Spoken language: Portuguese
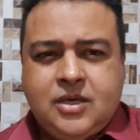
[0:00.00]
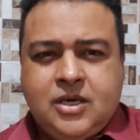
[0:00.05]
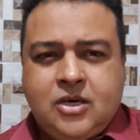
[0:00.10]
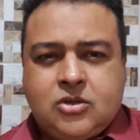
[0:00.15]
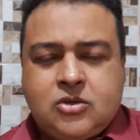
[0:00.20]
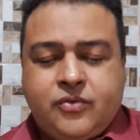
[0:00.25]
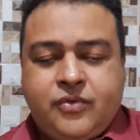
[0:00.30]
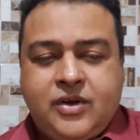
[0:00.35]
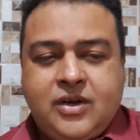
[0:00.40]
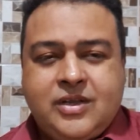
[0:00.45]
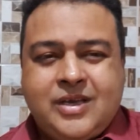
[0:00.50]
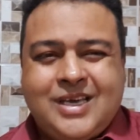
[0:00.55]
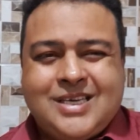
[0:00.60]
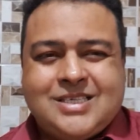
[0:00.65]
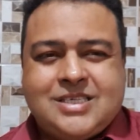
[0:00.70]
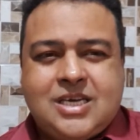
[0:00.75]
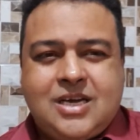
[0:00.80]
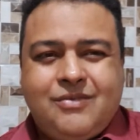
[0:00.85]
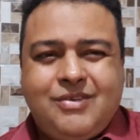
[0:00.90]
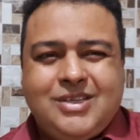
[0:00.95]
Eu estou falando
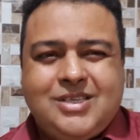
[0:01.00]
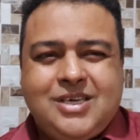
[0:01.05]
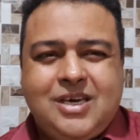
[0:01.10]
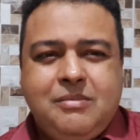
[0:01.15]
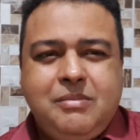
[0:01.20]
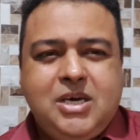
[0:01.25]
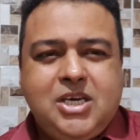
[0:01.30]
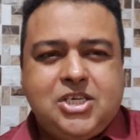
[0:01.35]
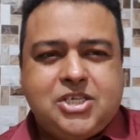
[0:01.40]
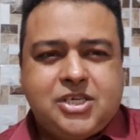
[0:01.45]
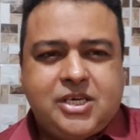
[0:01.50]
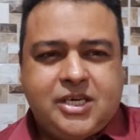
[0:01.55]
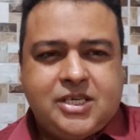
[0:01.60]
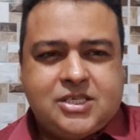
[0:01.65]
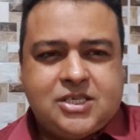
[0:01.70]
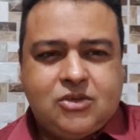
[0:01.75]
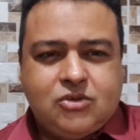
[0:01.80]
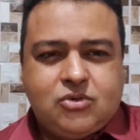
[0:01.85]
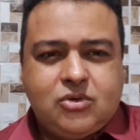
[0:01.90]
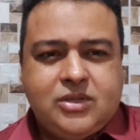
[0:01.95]
reserva de
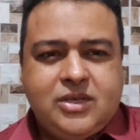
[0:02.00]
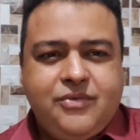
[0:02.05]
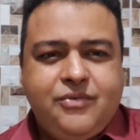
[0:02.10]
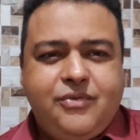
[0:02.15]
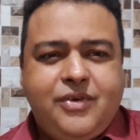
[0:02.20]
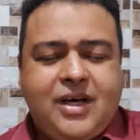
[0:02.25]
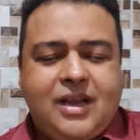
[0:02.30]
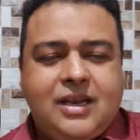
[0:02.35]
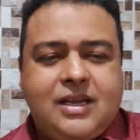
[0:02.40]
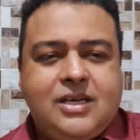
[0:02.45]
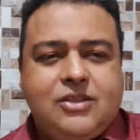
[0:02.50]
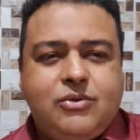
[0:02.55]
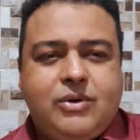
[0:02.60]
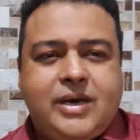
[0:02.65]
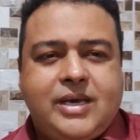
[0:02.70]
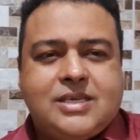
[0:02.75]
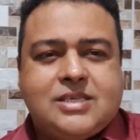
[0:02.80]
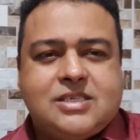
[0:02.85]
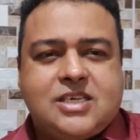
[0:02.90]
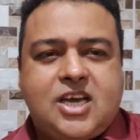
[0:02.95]
emergência, eu não estou nem falando
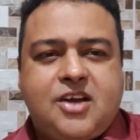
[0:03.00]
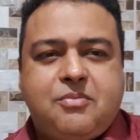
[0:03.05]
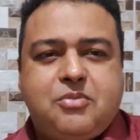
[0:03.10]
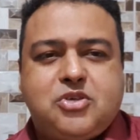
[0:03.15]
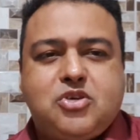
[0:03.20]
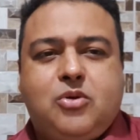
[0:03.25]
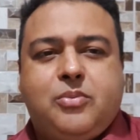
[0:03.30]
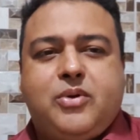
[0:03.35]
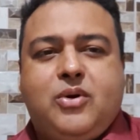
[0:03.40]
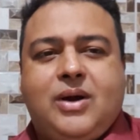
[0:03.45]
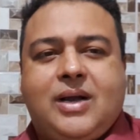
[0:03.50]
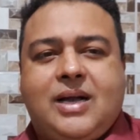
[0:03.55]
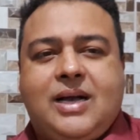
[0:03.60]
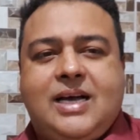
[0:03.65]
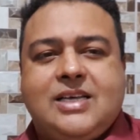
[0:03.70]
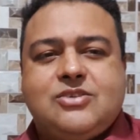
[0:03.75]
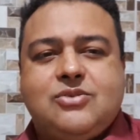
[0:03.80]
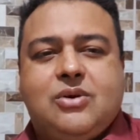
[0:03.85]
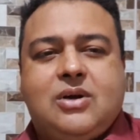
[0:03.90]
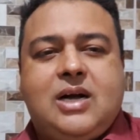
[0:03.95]
reserva para você comprar uma
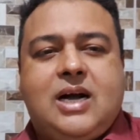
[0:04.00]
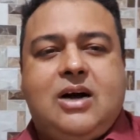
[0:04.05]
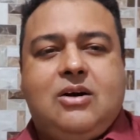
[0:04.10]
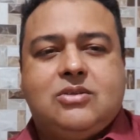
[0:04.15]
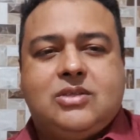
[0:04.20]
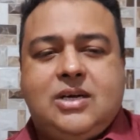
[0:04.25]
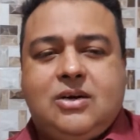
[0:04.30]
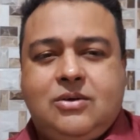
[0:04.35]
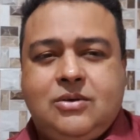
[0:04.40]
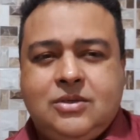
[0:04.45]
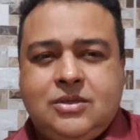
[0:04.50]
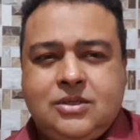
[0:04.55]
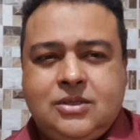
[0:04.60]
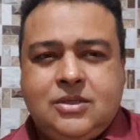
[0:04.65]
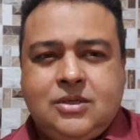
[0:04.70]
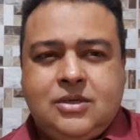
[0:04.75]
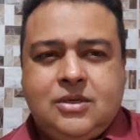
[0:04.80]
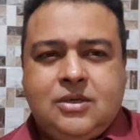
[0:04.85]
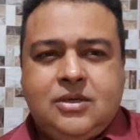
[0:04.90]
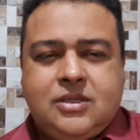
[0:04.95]
casa, um carro tal
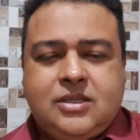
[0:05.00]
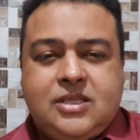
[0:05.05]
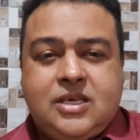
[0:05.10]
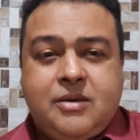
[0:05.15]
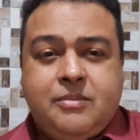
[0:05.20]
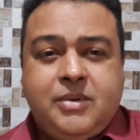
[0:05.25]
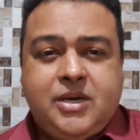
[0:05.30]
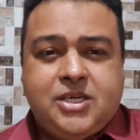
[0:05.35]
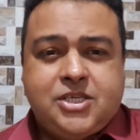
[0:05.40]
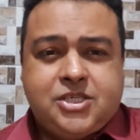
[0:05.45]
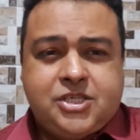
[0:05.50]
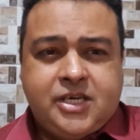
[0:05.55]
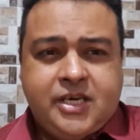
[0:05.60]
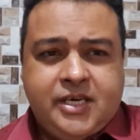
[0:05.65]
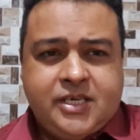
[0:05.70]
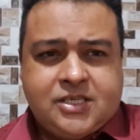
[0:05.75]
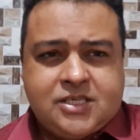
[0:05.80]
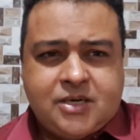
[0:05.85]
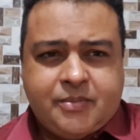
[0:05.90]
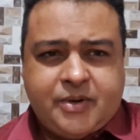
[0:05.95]
de
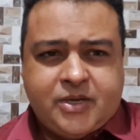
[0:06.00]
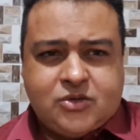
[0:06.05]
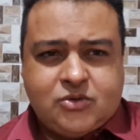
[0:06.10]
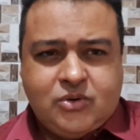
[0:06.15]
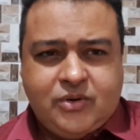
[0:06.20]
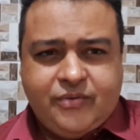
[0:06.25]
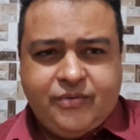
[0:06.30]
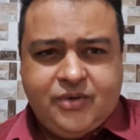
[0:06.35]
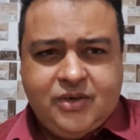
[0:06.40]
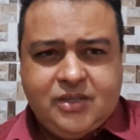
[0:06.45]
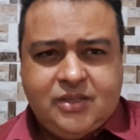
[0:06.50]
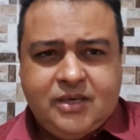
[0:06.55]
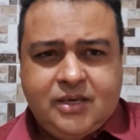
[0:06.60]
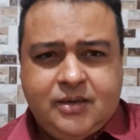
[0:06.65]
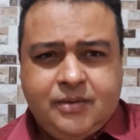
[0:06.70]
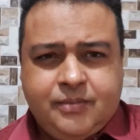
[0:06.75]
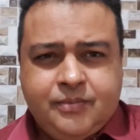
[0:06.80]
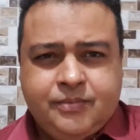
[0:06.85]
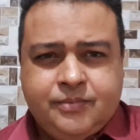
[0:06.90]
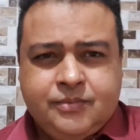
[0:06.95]
emergência para sua
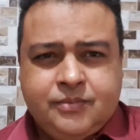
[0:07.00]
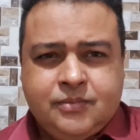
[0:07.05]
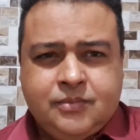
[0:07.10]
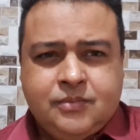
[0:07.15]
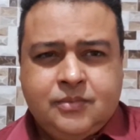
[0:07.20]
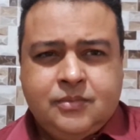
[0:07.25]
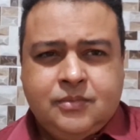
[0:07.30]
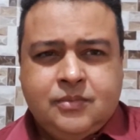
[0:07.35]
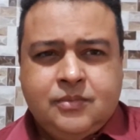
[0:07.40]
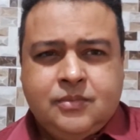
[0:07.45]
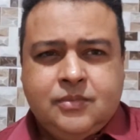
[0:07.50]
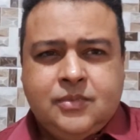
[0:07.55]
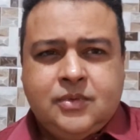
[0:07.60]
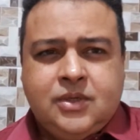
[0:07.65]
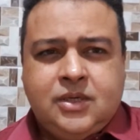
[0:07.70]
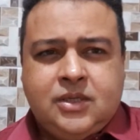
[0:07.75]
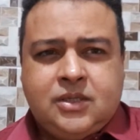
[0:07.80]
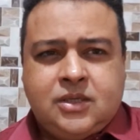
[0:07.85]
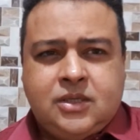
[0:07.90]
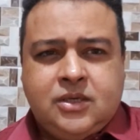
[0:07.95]
vida.
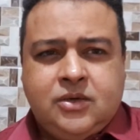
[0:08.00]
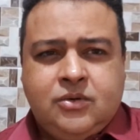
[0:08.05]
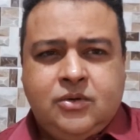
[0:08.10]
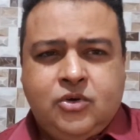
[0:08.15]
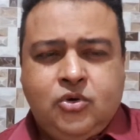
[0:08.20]
Entendeu?